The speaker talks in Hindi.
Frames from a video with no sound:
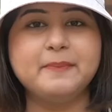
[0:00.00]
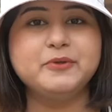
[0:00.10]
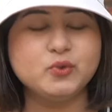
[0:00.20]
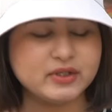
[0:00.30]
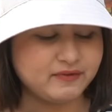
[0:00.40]
अब
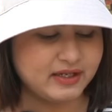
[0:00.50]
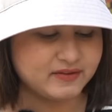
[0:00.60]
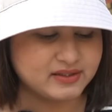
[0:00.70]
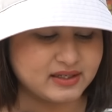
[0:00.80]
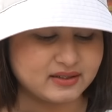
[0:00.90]
क्योंकि
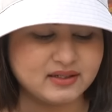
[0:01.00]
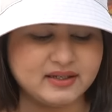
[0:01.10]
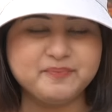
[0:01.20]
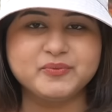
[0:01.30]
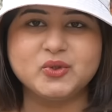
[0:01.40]
फ्लेवर सटल
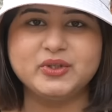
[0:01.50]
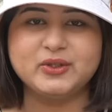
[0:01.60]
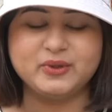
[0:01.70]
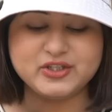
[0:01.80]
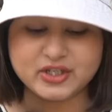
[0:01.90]
हैं तो
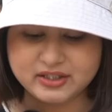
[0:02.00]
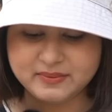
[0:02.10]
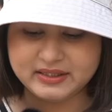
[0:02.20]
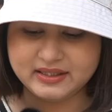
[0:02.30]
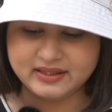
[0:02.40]
ये थोड़ी
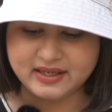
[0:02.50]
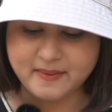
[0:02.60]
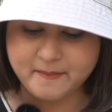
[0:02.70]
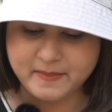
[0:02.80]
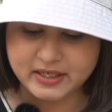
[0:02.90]
चटनी भी देते
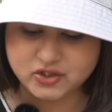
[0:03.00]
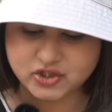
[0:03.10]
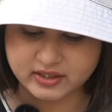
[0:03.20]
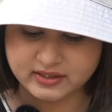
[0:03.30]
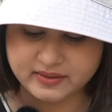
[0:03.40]
हैं मिंट
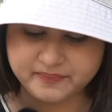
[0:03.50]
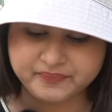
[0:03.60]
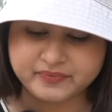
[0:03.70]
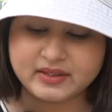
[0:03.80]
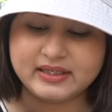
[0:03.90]
चटनी
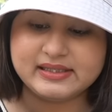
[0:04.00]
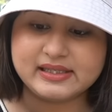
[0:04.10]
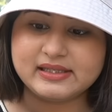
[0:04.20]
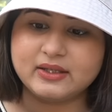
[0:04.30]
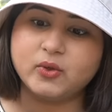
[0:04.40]

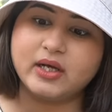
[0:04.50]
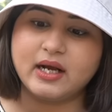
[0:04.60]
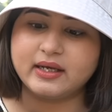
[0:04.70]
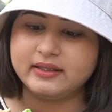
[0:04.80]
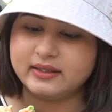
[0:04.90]
इसके साथ थोड़ा
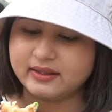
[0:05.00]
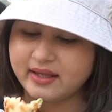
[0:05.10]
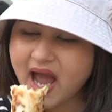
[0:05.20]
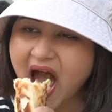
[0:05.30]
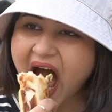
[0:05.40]
खा के देखते हैं